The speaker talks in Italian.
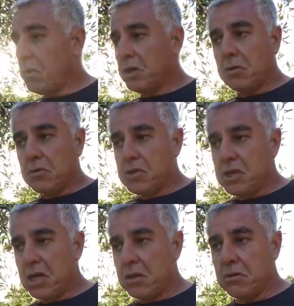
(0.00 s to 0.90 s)

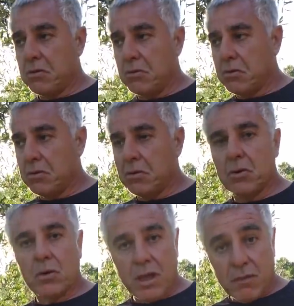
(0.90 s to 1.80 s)
400
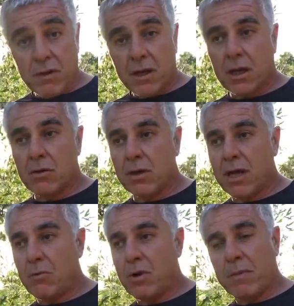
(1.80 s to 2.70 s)
olivi che
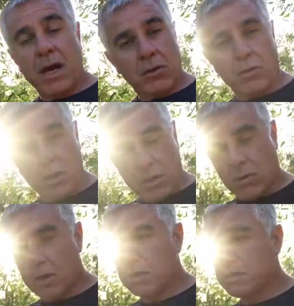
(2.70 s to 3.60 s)
cogliamo a mano
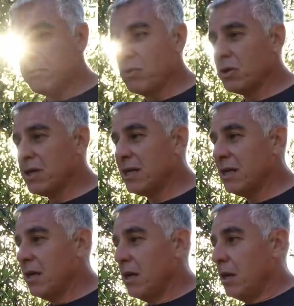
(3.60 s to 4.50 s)
io e
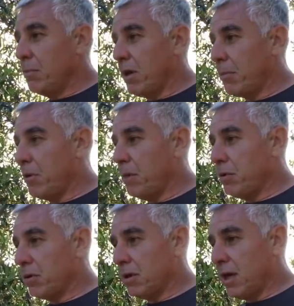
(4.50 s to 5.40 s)
Simona per poi
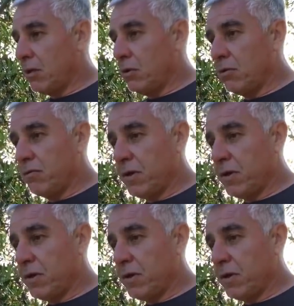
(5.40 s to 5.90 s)
portarlo in un